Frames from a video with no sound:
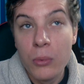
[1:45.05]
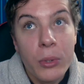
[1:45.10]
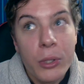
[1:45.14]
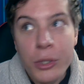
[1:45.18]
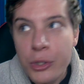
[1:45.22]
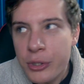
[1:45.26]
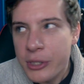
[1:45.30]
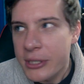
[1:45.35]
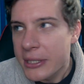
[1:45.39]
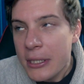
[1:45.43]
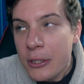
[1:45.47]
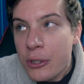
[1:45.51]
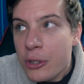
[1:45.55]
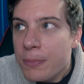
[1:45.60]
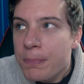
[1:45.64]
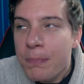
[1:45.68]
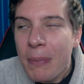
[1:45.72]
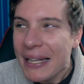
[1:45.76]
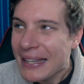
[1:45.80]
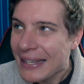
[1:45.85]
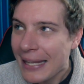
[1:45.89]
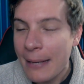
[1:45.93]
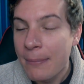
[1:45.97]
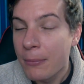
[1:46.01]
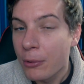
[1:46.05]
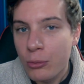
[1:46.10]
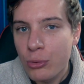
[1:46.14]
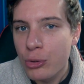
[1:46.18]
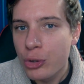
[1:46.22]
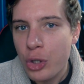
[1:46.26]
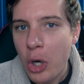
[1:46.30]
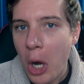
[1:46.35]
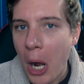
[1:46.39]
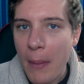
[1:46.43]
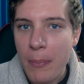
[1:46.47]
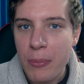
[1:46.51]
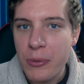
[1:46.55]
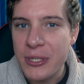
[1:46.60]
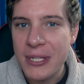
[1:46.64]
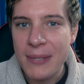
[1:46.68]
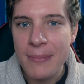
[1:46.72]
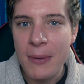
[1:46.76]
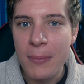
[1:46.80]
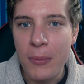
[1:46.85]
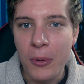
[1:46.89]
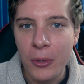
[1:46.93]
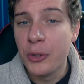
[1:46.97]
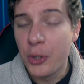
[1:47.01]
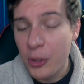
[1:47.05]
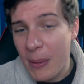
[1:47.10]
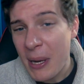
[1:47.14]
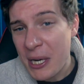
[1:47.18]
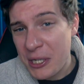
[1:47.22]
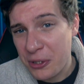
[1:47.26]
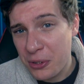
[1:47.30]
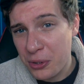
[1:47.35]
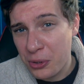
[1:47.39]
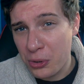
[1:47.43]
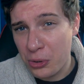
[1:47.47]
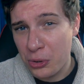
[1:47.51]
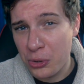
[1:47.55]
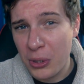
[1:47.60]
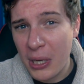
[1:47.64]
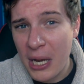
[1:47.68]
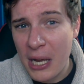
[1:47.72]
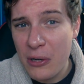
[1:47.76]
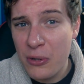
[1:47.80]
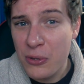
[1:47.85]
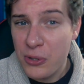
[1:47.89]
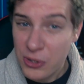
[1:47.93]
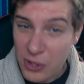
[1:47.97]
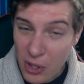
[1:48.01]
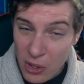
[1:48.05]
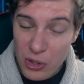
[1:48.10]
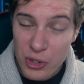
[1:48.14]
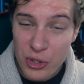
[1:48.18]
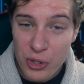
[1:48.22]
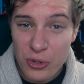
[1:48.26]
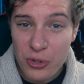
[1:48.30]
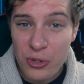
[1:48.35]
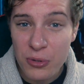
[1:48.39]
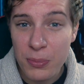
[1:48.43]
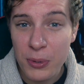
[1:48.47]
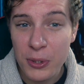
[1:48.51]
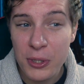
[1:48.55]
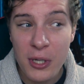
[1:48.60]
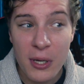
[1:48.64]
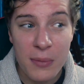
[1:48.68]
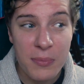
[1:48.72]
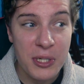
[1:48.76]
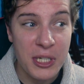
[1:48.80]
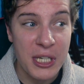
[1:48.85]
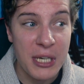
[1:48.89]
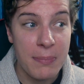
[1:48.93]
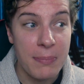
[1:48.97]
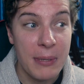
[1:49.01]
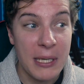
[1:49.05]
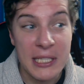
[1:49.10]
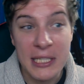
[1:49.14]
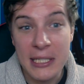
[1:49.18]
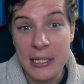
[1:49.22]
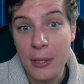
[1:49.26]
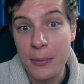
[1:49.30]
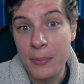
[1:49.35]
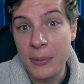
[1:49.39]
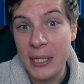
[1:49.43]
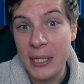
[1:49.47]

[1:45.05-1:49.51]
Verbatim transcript: Oui, je sais, je suis pas tellement du genre à peser mes mots. Dommage que ce sera le seul jeu du bonhomme chez Platinum